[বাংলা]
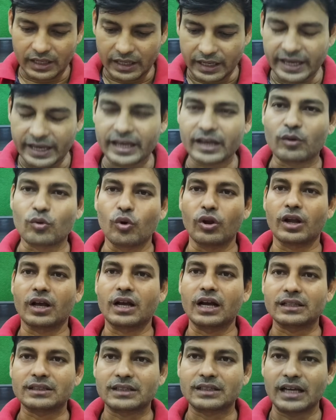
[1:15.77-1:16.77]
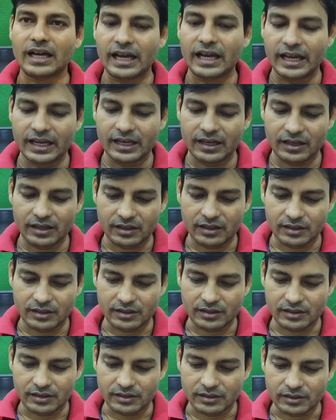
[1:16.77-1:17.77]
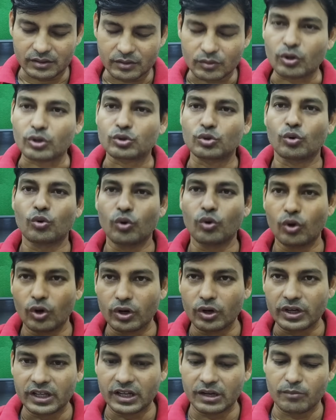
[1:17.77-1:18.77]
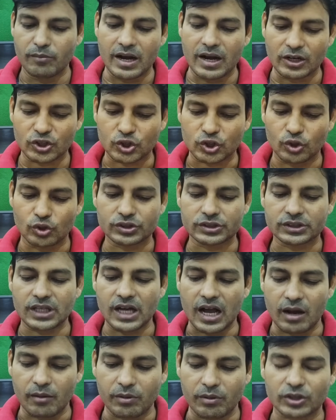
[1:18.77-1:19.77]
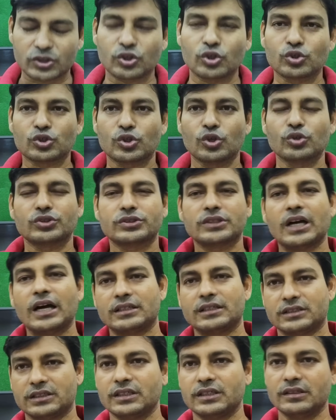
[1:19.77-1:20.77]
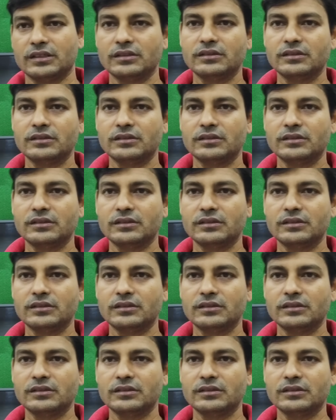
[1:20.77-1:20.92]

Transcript: এই কলকাতায় কতগুলো নির্মাণ সংস্থা আবাসন সংস্থা আছে